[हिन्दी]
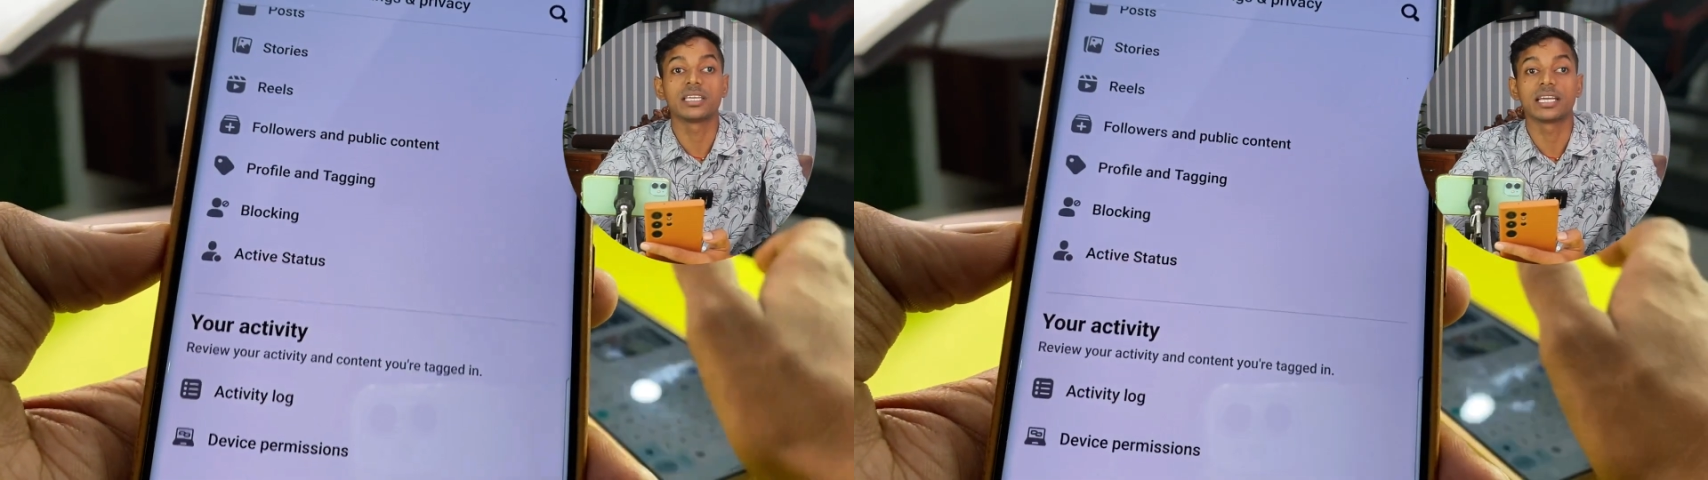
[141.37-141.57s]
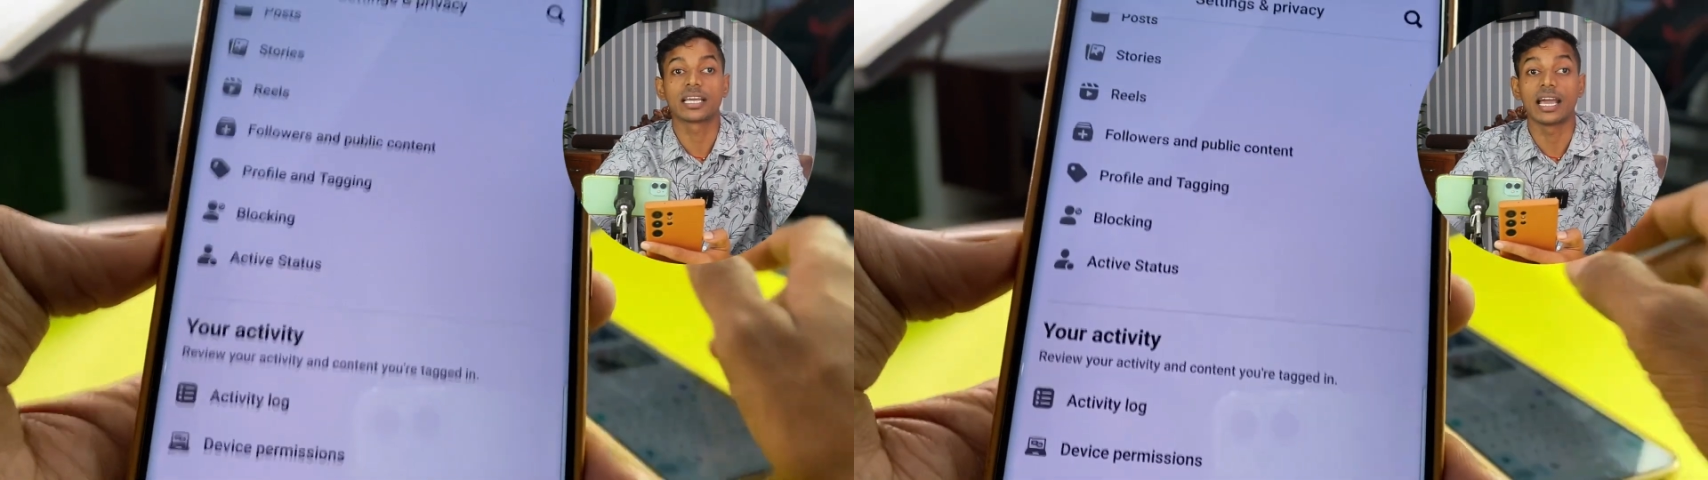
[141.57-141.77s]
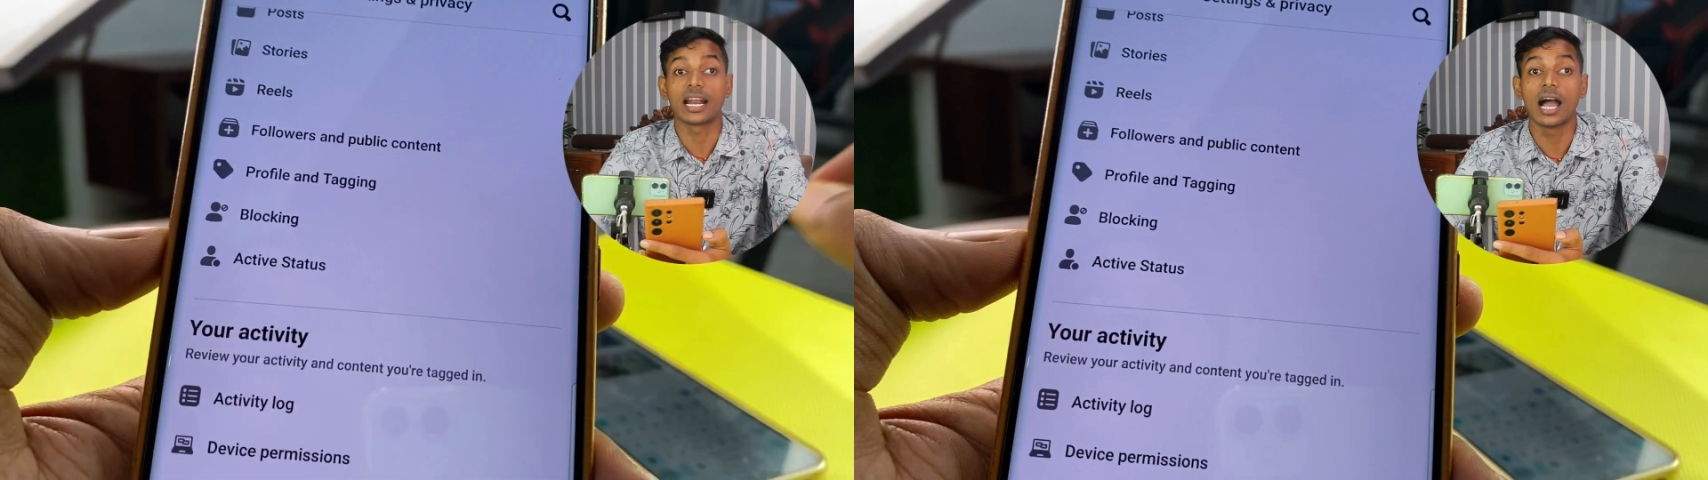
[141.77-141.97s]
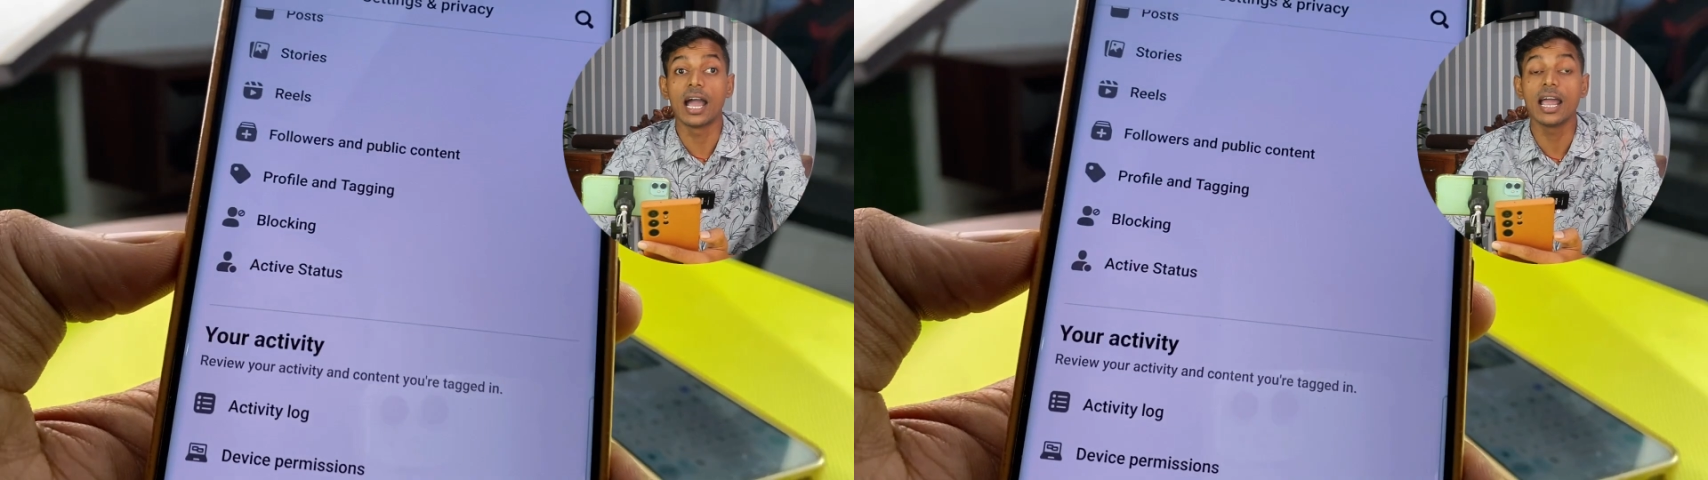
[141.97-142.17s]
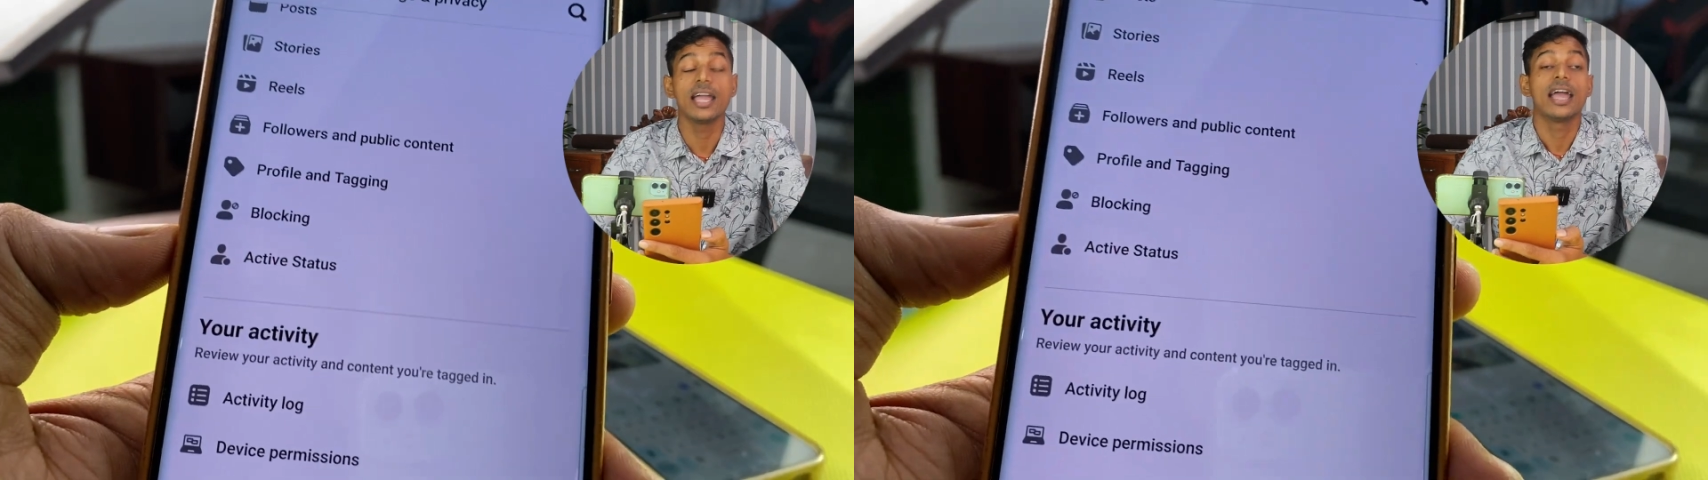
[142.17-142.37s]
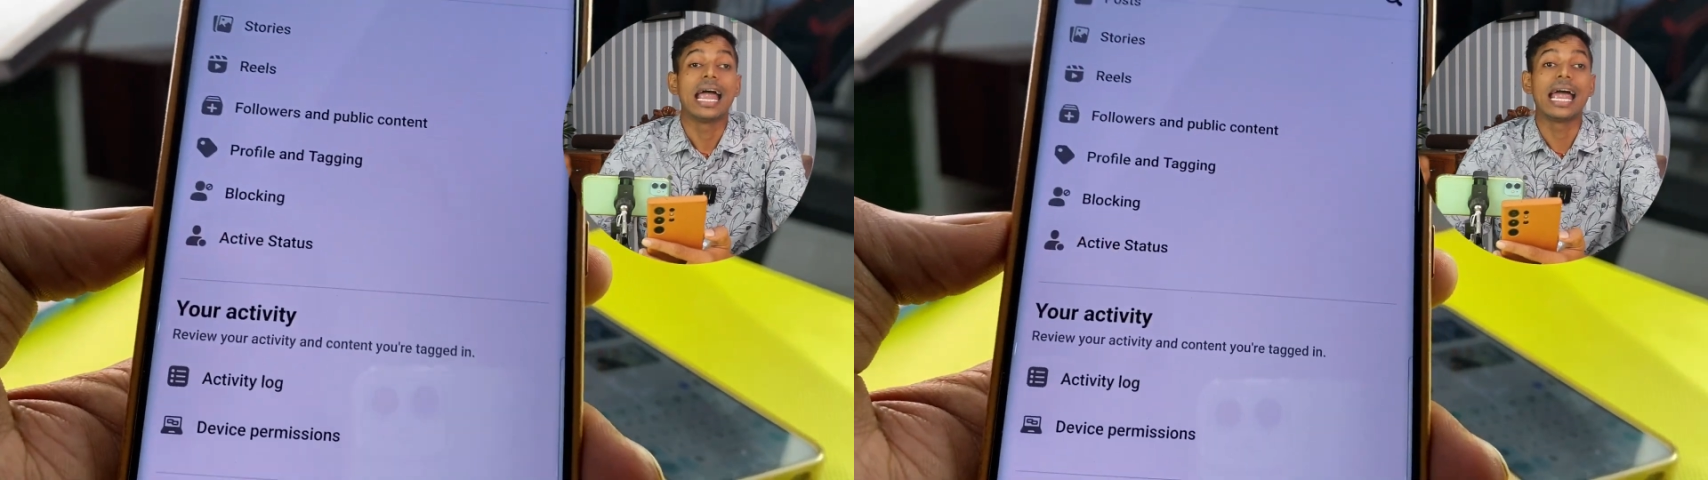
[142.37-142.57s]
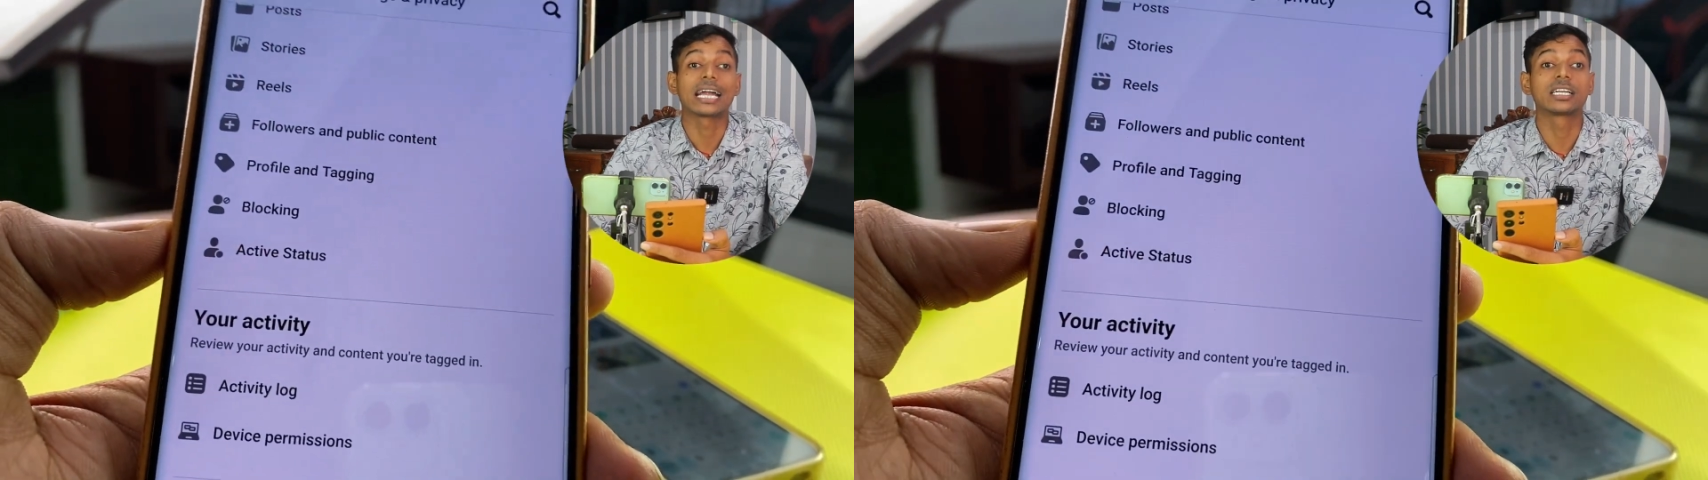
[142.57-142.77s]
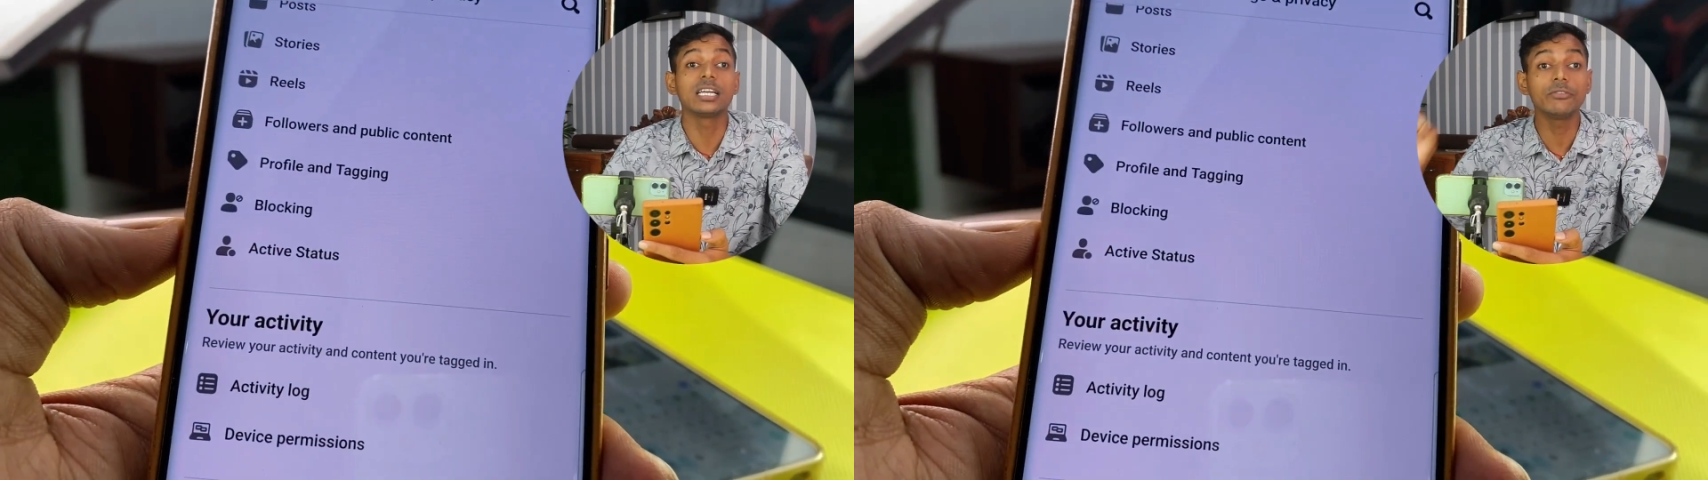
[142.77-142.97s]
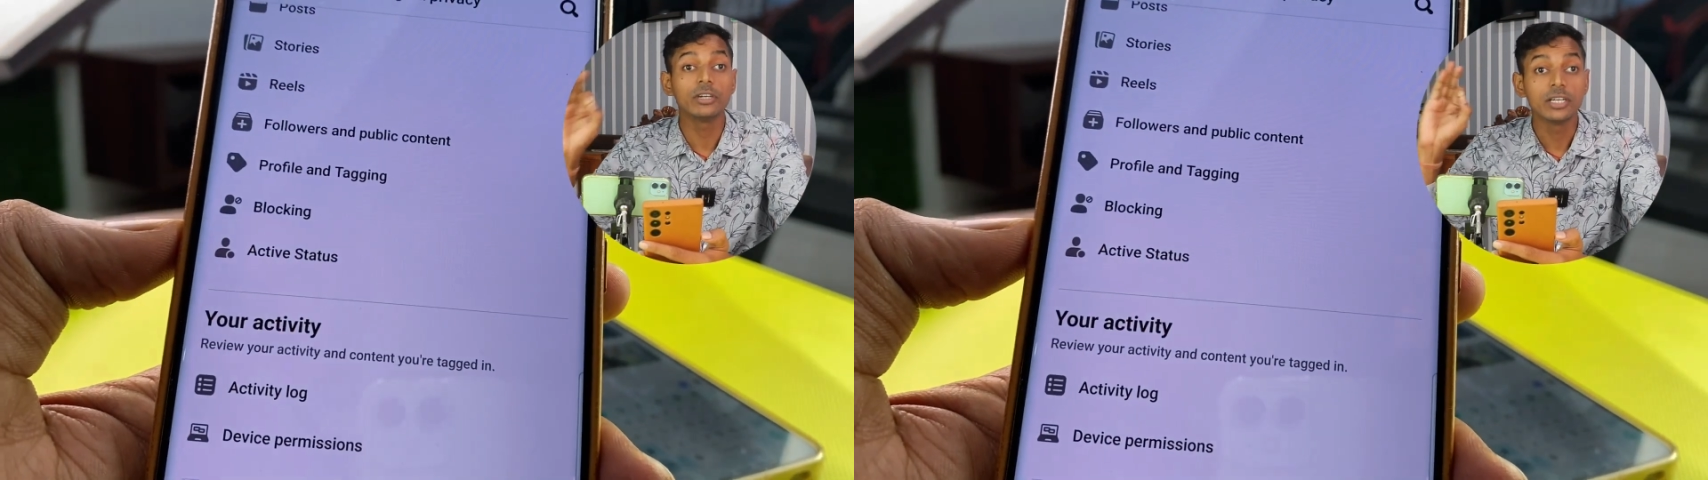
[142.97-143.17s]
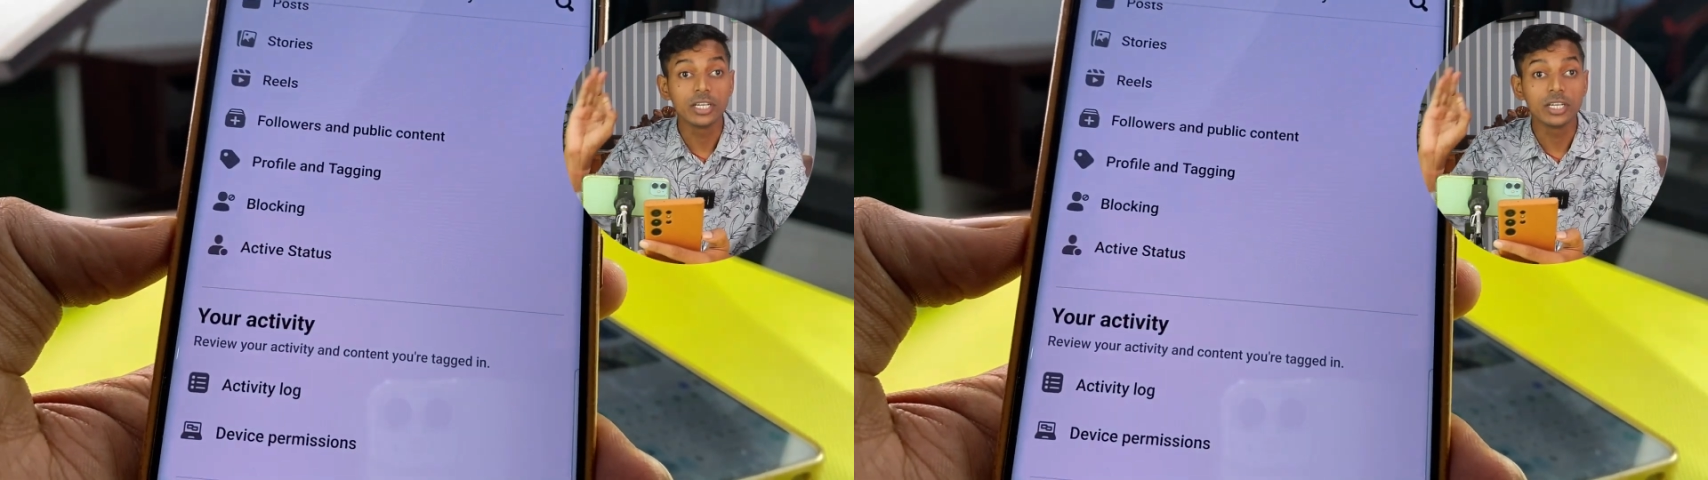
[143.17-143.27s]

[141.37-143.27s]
ये कह रहा है एक्टिव